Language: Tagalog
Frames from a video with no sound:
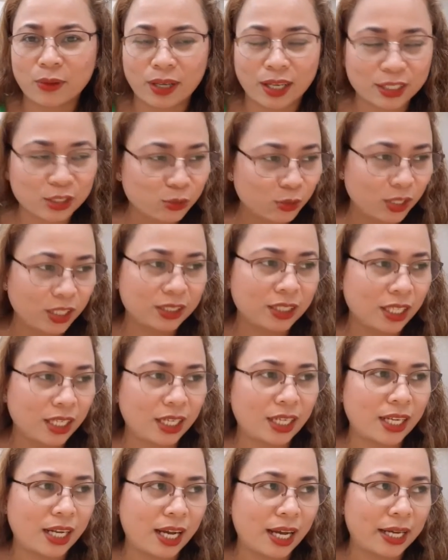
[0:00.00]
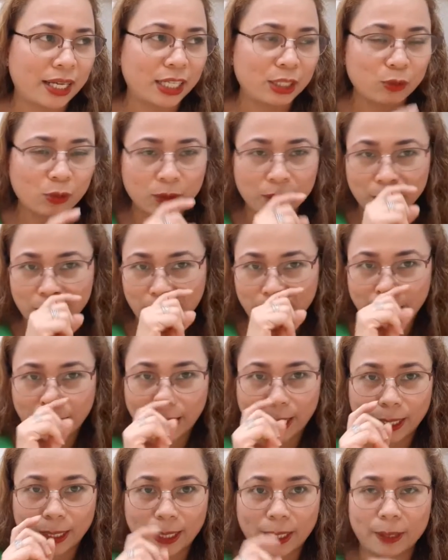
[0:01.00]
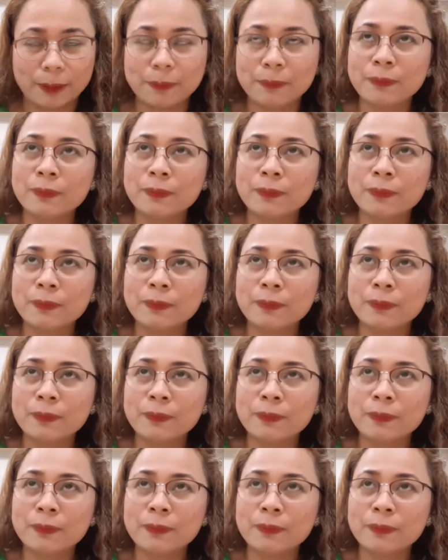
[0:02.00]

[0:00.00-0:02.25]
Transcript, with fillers: actually talaga itong nangyayari.